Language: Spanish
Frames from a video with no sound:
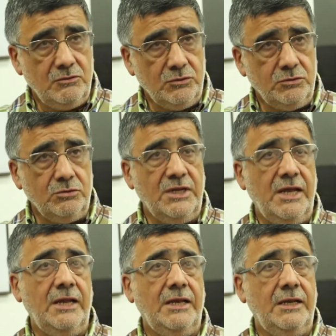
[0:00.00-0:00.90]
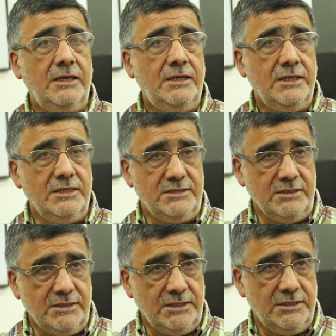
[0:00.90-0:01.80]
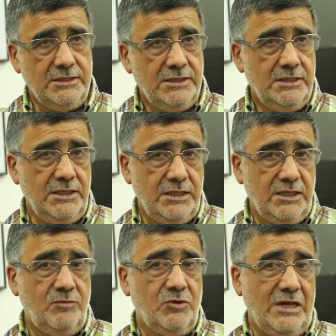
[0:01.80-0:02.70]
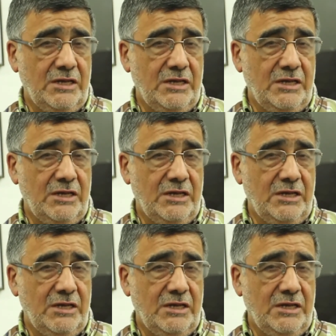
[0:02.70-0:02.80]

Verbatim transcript: cultural, etc. Y creemos